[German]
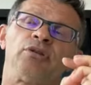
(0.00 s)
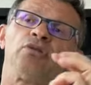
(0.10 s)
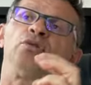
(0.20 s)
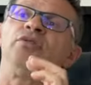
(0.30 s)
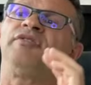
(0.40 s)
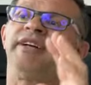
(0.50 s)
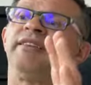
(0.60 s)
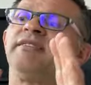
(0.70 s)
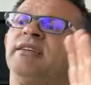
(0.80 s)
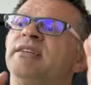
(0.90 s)
ich möchte
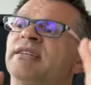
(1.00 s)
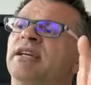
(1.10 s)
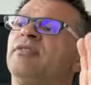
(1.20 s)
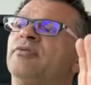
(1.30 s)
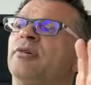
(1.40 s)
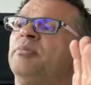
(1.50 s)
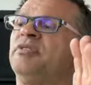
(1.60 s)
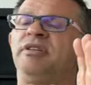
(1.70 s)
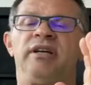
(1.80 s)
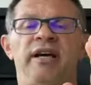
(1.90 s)
grundsätzlich nichts
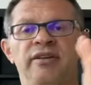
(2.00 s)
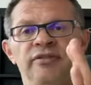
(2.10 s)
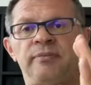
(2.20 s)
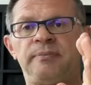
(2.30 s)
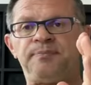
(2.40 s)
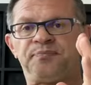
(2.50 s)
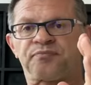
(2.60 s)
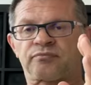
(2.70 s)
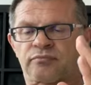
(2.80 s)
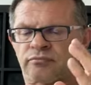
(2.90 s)
vom Tier essen,
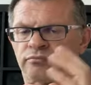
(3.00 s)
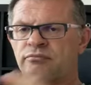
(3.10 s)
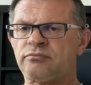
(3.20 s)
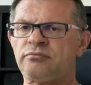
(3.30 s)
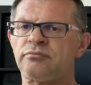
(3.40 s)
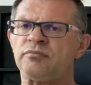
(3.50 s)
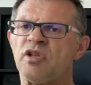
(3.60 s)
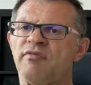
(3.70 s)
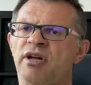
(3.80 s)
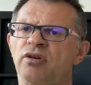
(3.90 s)

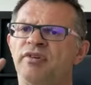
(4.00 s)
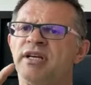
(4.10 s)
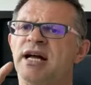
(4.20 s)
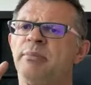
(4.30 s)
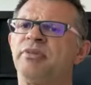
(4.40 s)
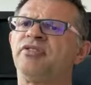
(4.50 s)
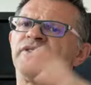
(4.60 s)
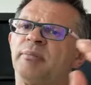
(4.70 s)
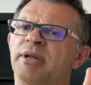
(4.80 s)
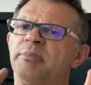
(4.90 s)
weil du vegan
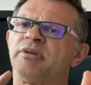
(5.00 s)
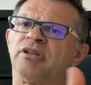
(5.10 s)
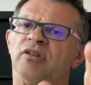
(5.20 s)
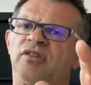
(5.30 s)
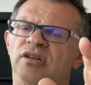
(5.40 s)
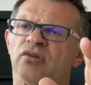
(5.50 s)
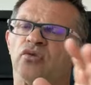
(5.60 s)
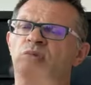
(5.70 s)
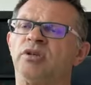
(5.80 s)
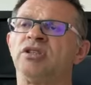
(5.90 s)
bist, dann bleibt dir nichts
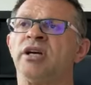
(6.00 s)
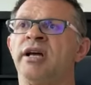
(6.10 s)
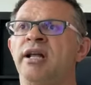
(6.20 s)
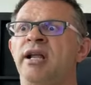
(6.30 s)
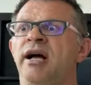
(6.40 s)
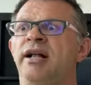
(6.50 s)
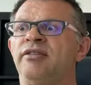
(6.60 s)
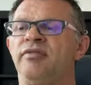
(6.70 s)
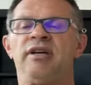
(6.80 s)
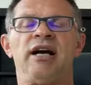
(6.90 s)
anderes übrig,
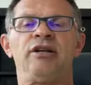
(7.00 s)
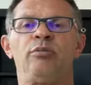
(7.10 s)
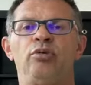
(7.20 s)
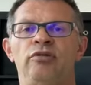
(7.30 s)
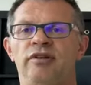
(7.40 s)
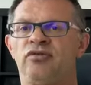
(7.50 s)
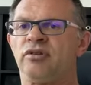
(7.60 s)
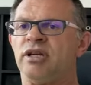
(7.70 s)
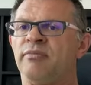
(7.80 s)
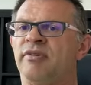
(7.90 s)
als vegane Pulver
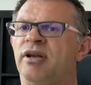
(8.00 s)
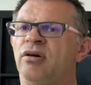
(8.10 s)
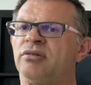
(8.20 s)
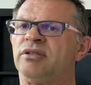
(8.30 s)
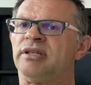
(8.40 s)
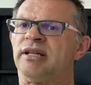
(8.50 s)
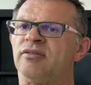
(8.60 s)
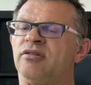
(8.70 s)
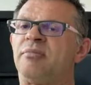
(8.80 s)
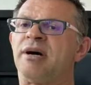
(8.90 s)
zu nehmen, weil auch die
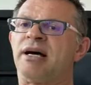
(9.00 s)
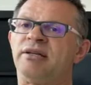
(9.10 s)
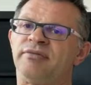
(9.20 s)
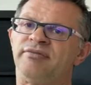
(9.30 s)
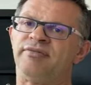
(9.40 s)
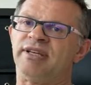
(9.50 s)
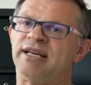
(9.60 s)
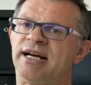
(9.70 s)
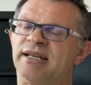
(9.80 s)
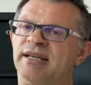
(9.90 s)
ganz normale
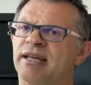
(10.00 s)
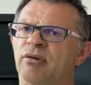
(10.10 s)
vegane